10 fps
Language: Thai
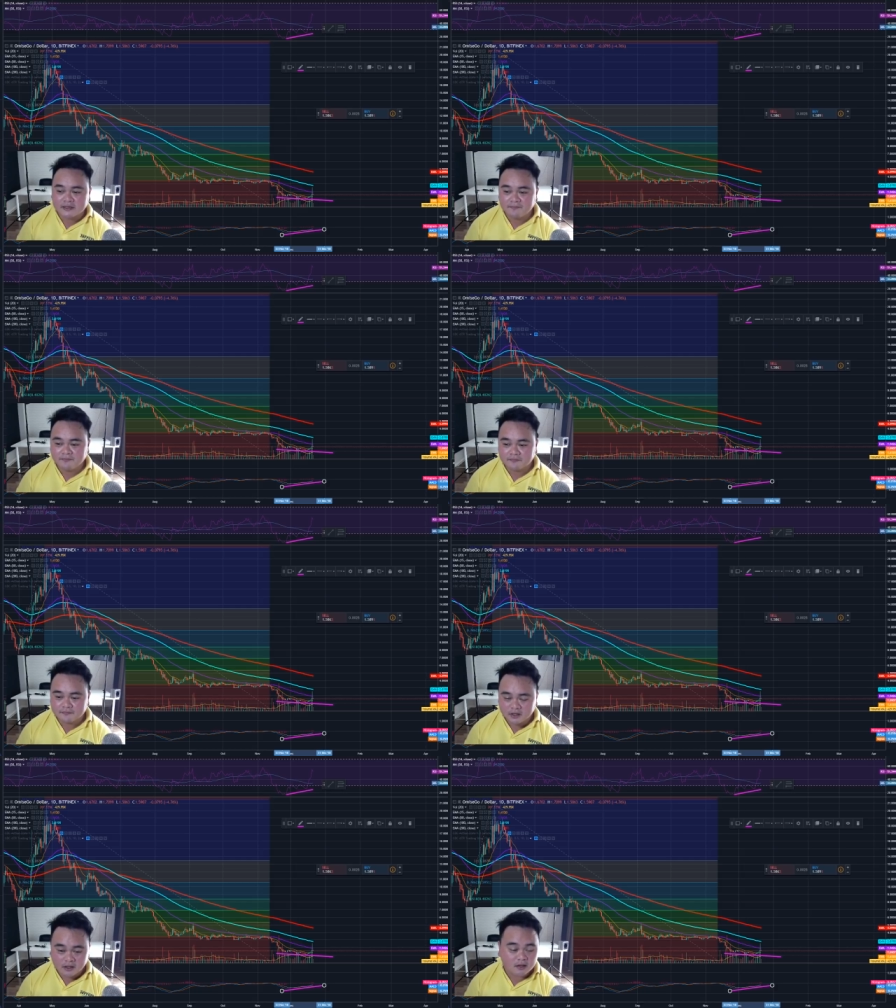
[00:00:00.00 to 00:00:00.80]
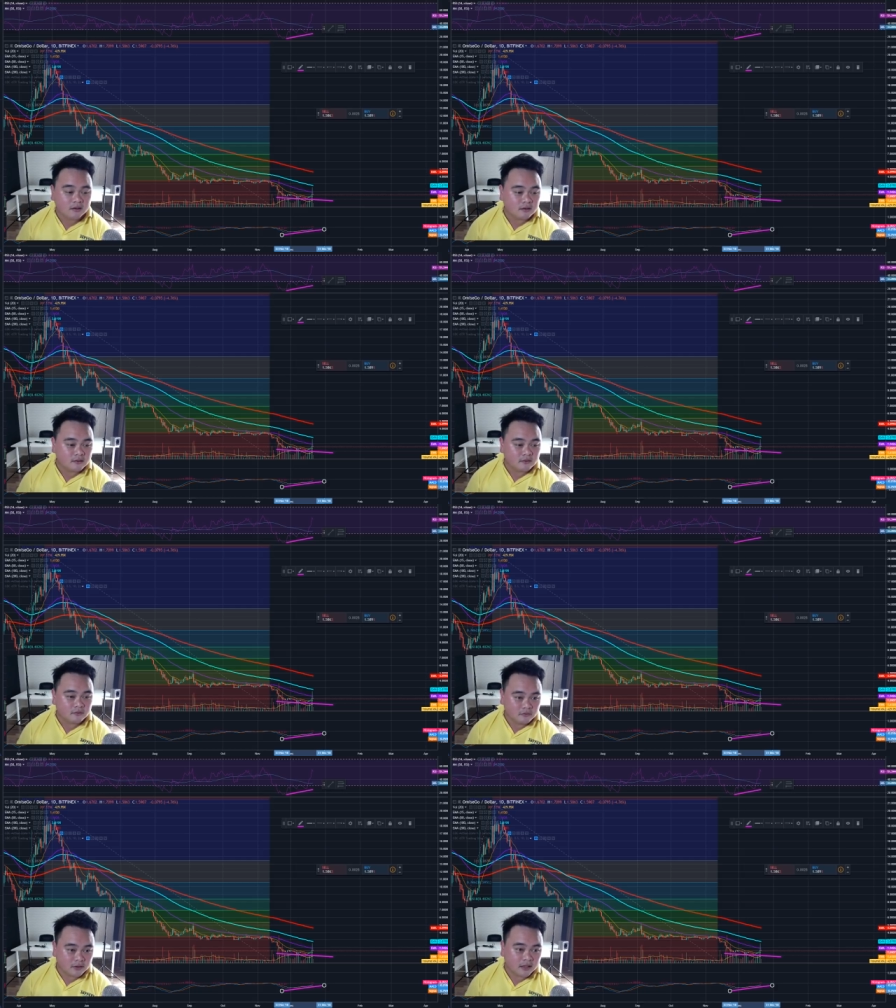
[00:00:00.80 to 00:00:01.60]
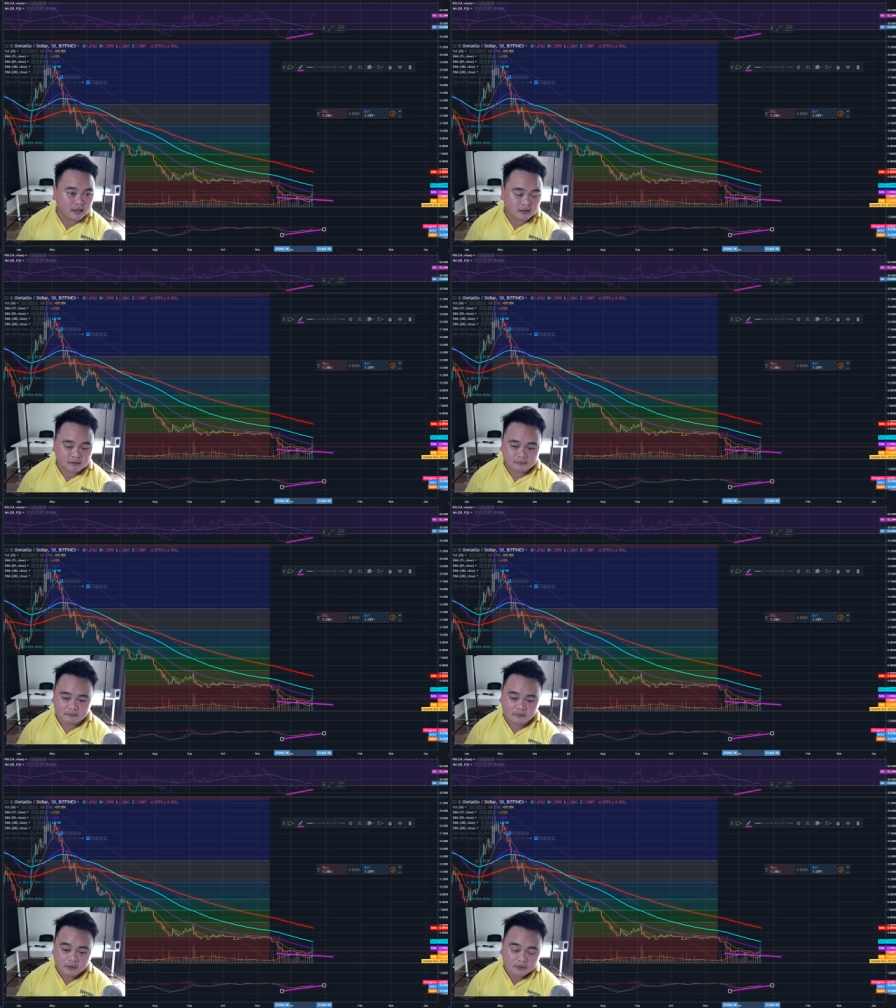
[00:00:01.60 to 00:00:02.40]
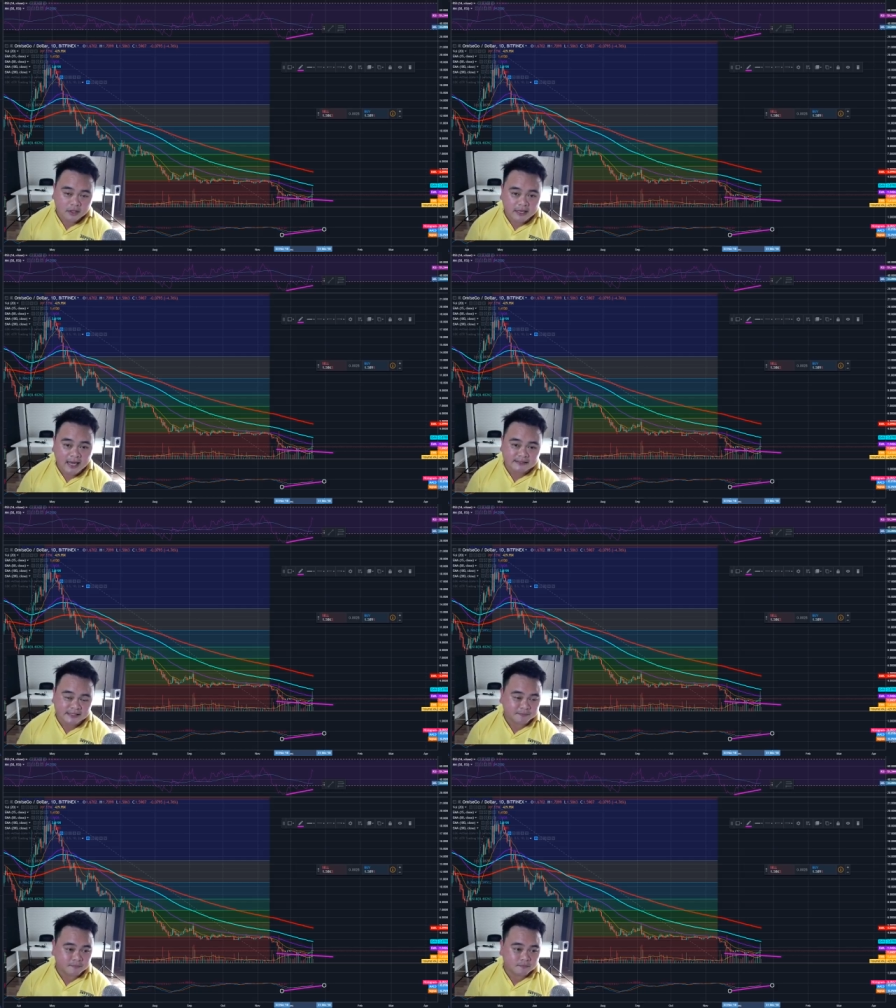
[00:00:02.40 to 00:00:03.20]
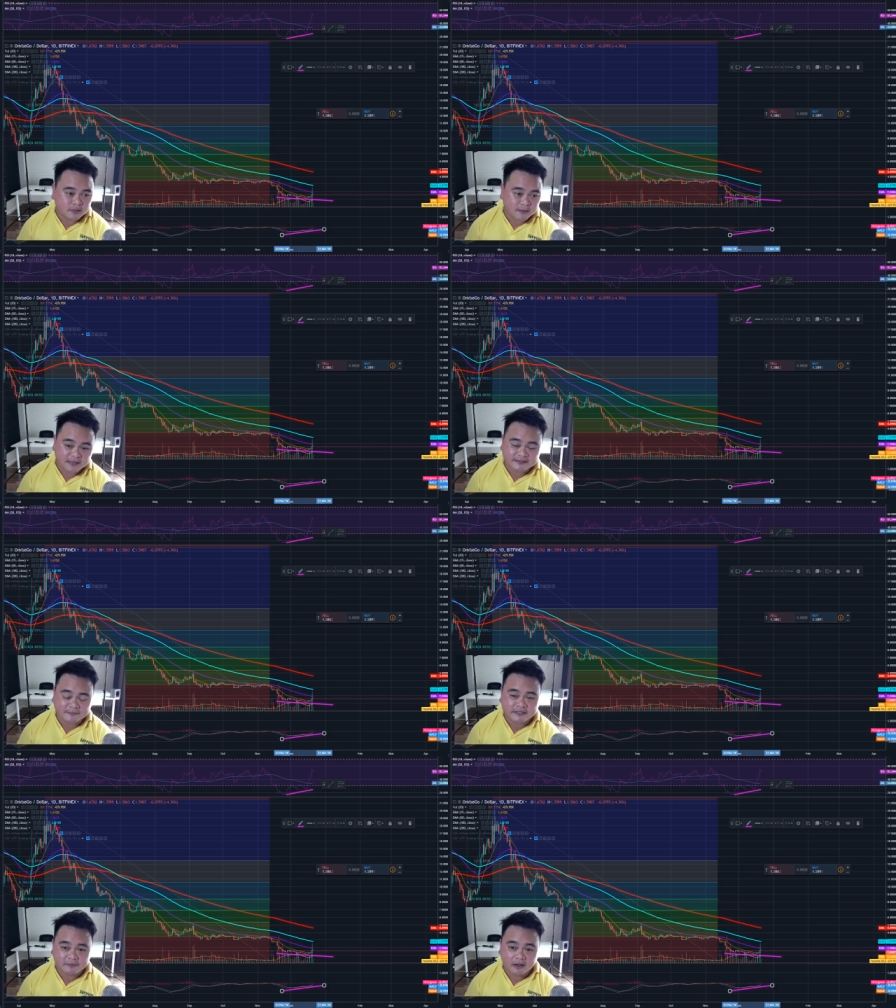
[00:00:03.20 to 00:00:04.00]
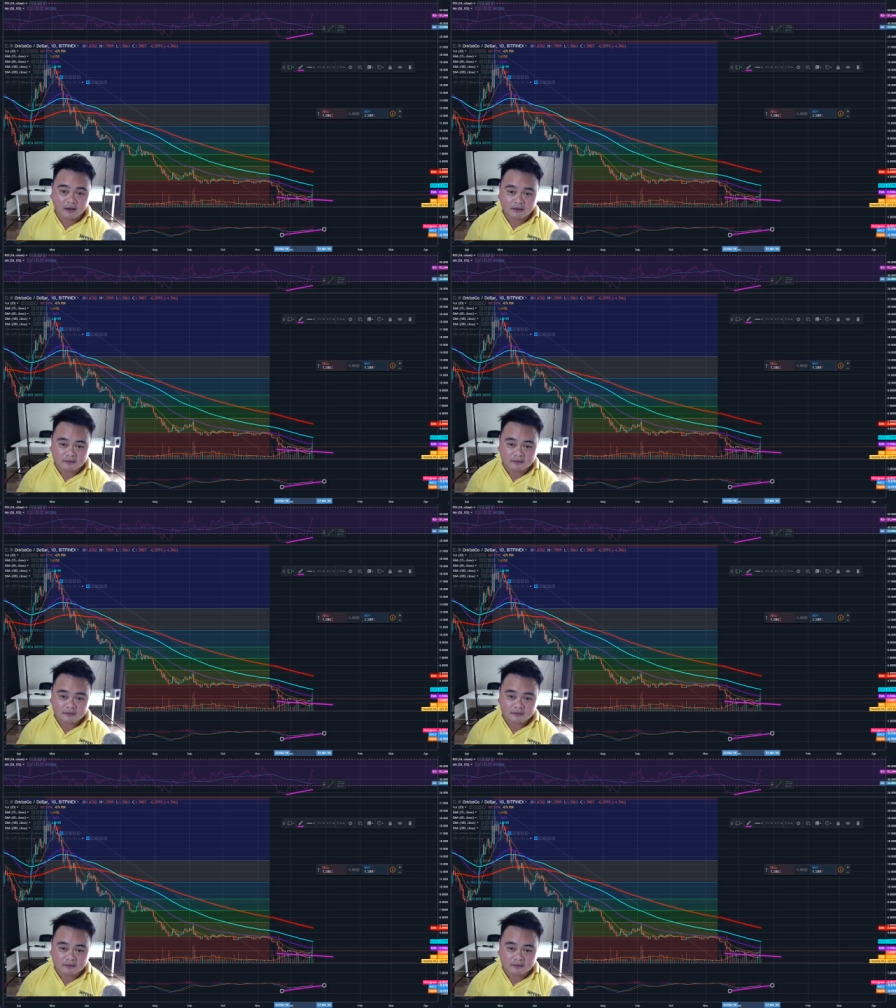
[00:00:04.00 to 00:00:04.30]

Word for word: ครับเนาะดูนะฮะไม่รู้ตอนนี้50มันจะไป30เหรอ